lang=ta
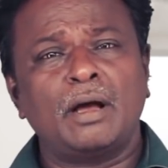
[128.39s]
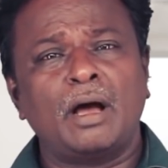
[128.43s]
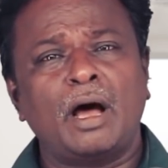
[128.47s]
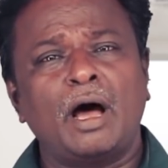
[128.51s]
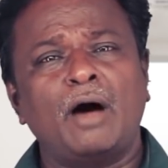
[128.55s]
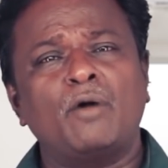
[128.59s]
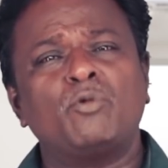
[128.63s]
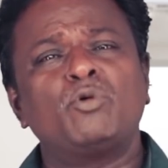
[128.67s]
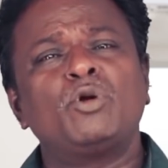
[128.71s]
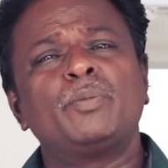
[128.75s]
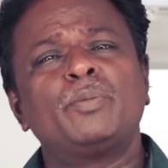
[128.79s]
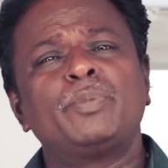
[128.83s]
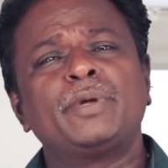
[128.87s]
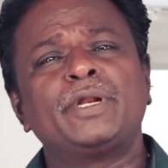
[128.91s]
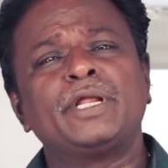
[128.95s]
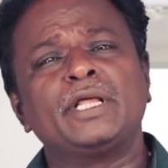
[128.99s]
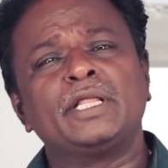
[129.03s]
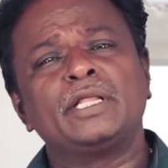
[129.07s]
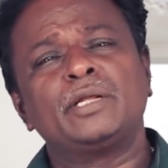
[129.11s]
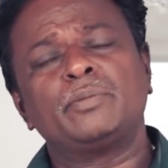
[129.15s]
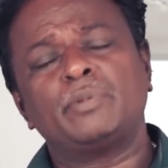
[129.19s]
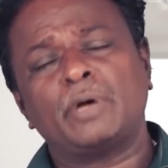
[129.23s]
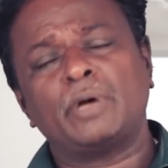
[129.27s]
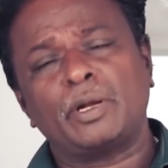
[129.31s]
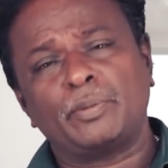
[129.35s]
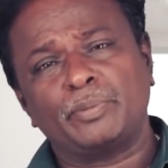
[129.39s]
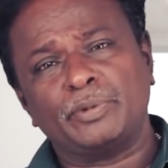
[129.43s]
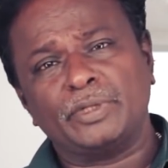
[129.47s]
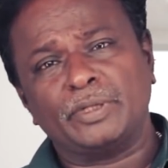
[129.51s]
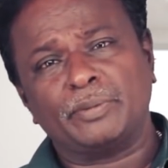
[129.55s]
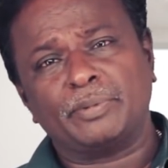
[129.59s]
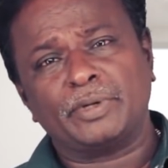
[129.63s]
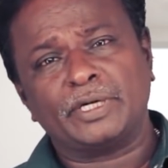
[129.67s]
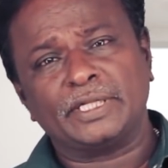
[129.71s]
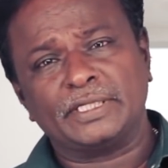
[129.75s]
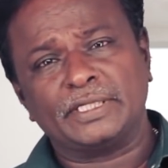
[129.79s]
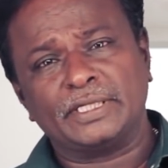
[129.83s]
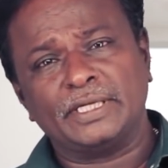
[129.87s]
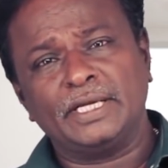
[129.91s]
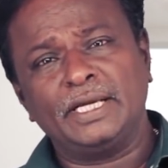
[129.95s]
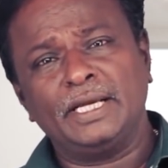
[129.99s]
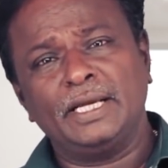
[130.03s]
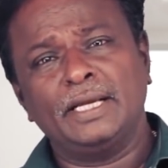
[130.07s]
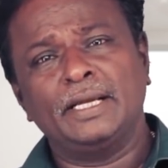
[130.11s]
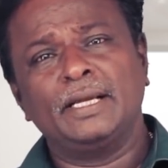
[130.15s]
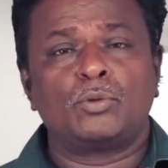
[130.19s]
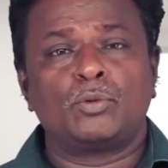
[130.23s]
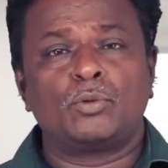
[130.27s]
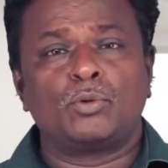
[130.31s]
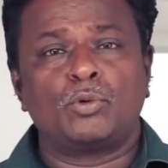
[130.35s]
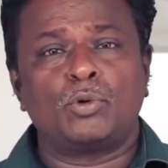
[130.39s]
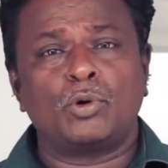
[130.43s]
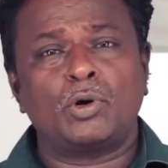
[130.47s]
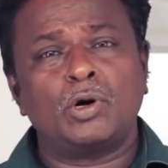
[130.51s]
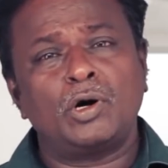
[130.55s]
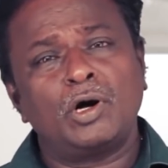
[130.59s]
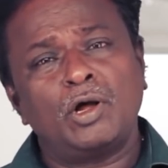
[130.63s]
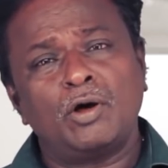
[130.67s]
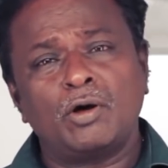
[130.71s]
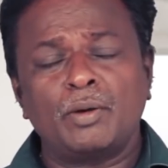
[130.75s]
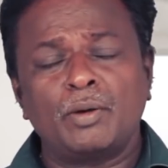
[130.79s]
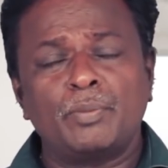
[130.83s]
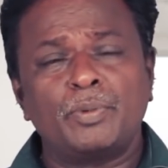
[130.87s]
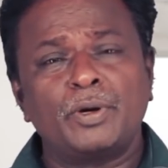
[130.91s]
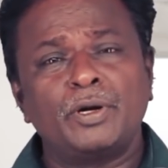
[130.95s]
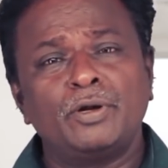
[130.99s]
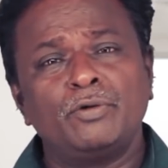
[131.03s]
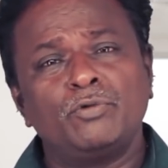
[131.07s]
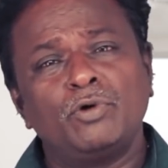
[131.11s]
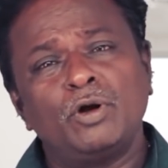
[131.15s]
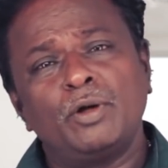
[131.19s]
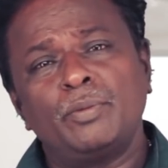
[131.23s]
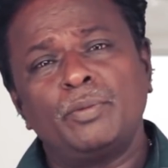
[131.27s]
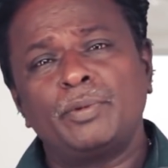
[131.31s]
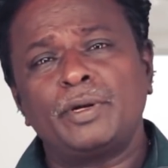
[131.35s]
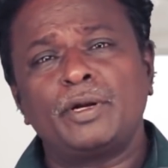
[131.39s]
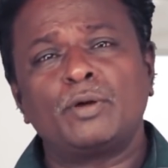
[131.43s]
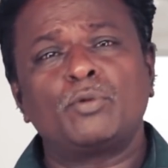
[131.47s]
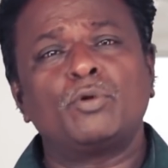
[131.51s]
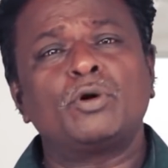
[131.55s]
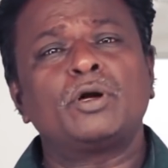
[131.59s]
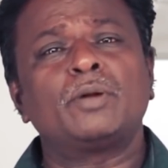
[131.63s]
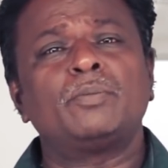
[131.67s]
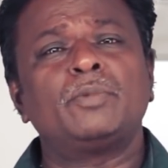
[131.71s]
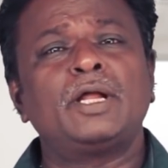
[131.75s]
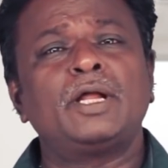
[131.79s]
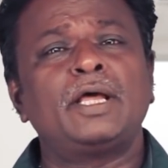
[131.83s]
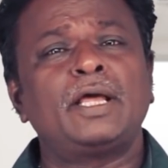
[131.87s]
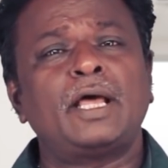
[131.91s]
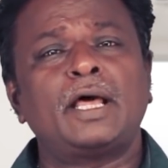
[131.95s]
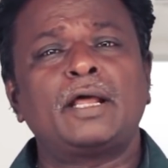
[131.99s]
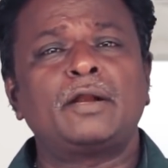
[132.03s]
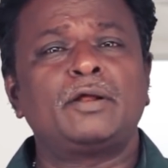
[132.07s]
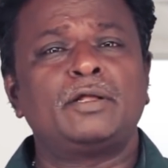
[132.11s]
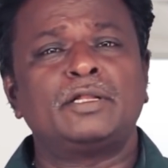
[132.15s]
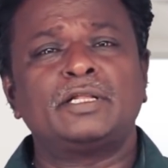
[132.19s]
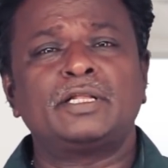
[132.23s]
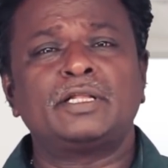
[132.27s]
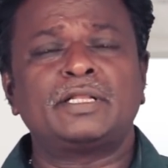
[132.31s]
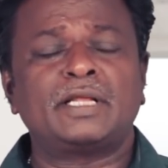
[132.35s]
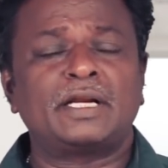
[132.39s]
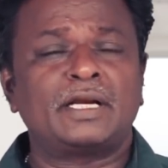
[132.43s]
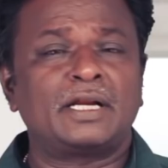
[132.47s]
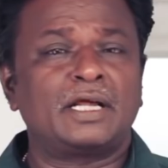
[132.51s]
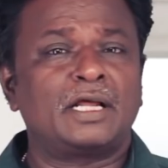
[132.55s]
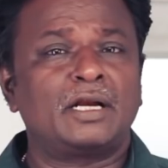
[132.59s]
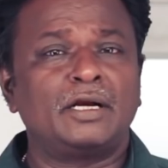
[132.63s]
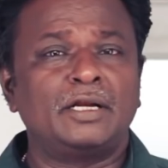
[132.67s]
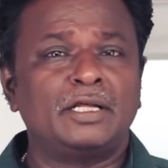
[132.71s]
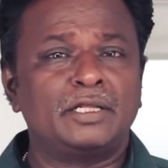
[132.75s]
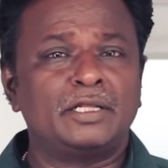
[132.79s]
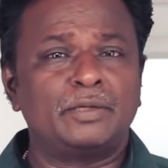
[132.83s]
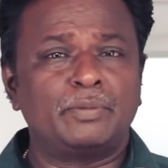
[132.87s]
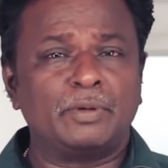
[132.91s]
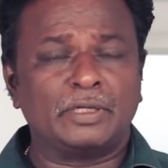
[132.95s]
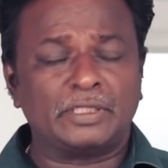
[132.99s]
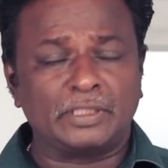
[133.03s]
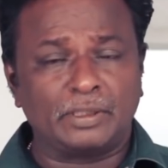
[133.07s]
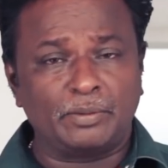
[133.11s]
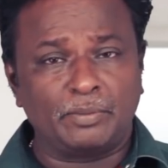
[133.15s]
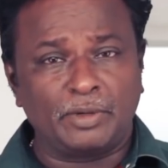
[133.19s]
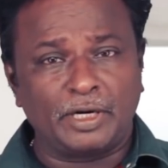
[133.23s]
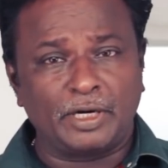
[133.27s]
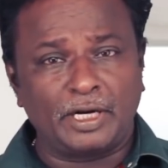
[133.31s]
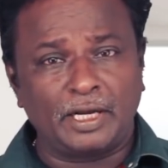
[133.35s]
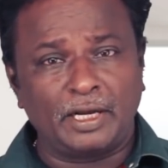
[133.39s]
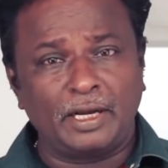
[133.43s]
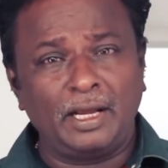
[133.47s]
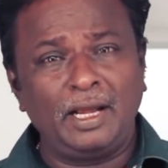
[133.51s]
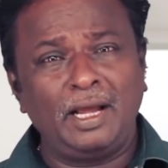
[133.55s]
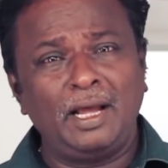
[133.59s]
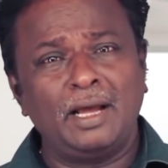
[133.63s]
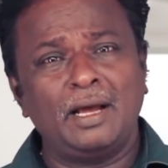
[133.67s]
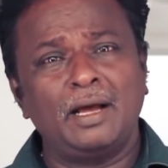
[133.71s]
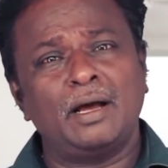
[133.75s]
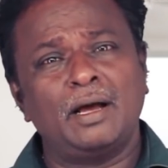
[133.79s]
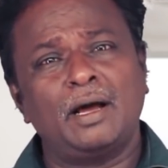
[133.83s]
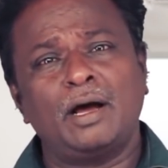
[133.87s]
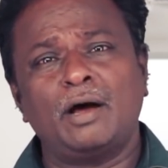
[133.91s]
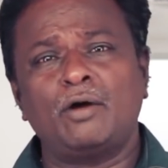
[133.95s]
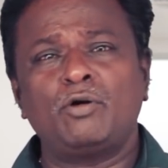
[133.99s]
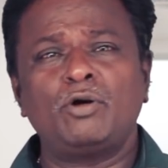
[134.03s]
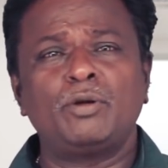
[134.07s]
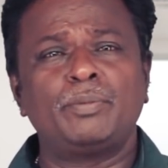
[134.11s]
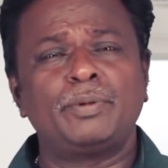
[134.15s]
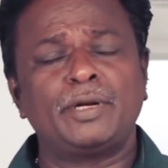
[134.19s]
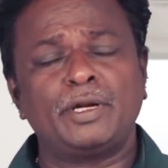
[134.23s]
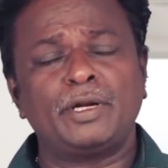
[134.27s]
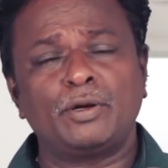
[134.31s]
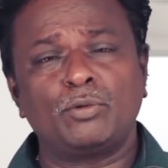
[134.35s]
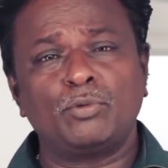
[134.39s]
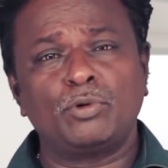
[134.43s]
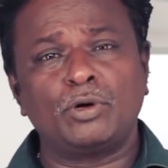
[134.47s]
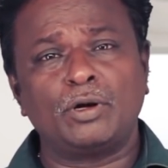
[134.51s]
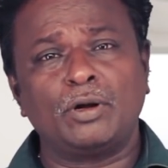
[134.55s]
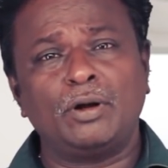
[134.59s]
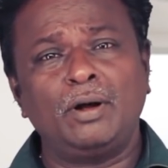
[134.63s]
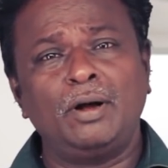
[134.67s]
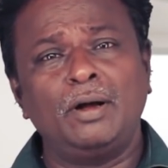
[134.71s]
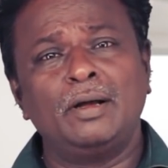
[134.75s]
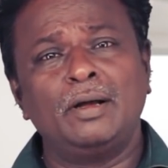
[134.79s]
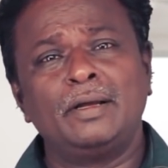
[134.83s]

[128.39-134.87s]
அவ்வளோ பெரிய எதிர்பார்ப்பு இந்த படத்துக்கு கொரோனாவுக்கு அப்புறம் இவ்வளோ பெரிய கூட்டம்லாம் யாரும் எந்த தேட்டருக்காரங்களும் எதிர்பார்த்துருக்க மாட்டாங்க அவ்வளோ பெரிய கூட்டம்